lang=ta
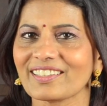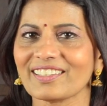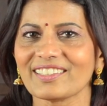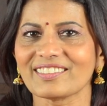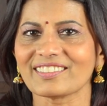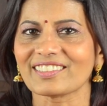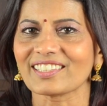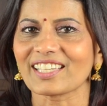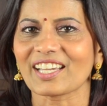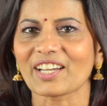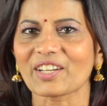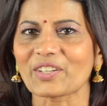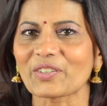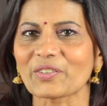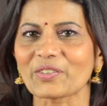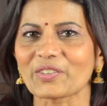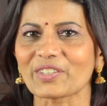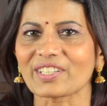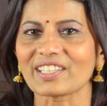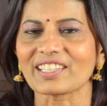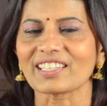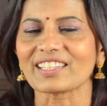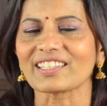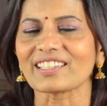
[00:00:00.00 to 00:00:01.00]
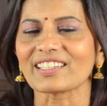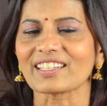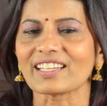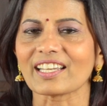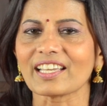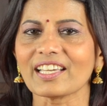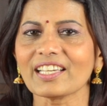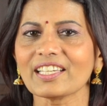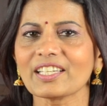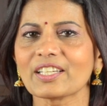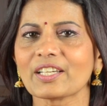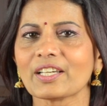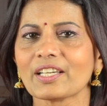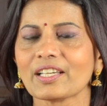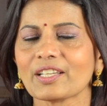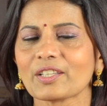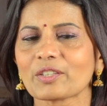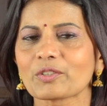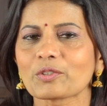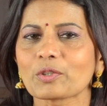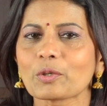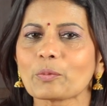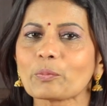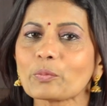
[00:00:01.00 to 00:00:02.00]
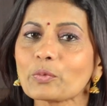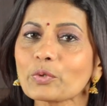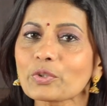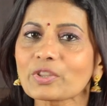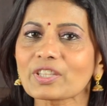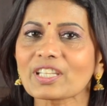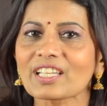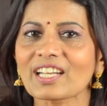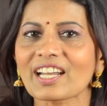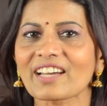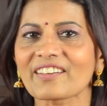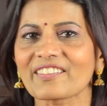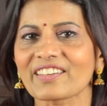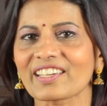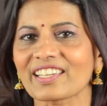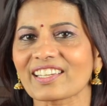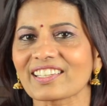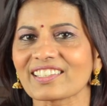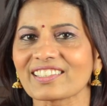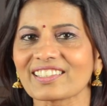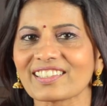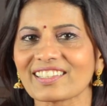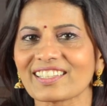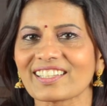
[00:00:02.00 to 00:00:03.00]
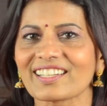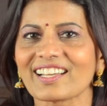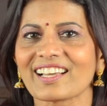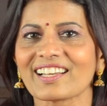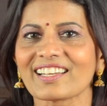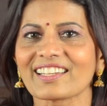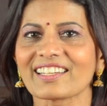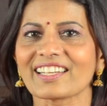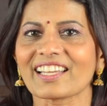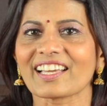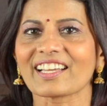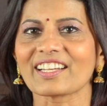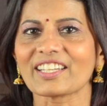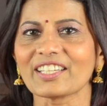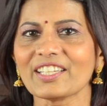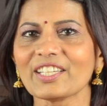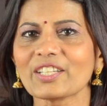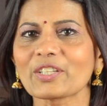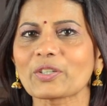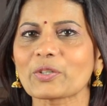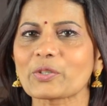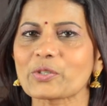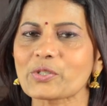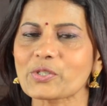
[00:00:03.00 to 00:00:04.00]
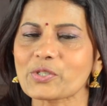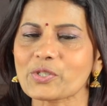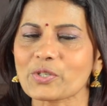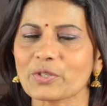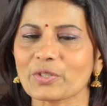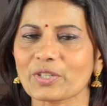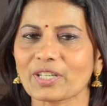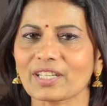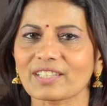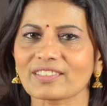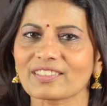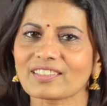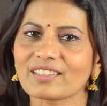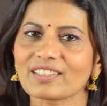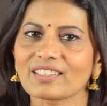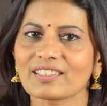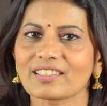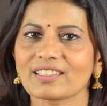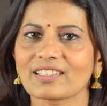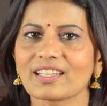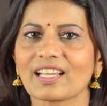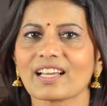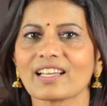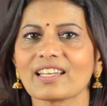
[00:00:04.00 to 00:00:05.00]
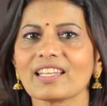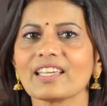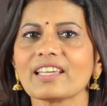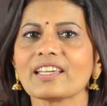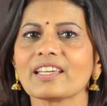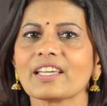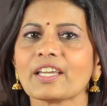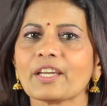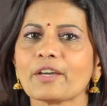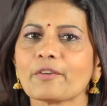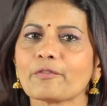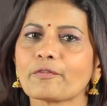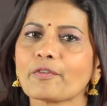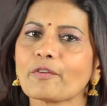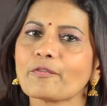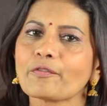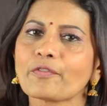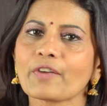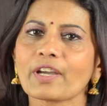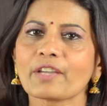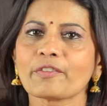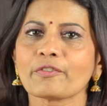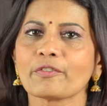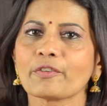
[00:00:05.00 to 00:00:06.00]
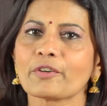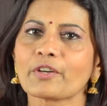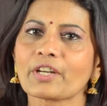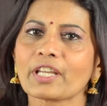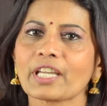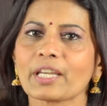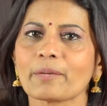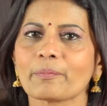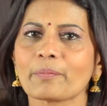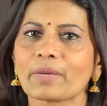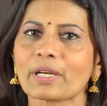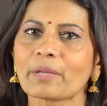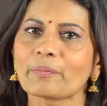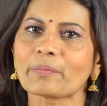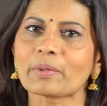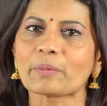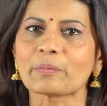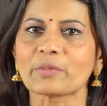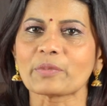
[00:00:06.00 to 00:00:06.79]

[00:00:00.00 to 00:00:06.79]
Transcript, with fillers: ஈஸியான ஒரு இது இல்லை ஸோ மூத்தரா வேறு இருந்தனால நானே கொஞ்சம் கஷ்டத்தினால ஃபம் ஃபைஃபோடு என் படிப்பை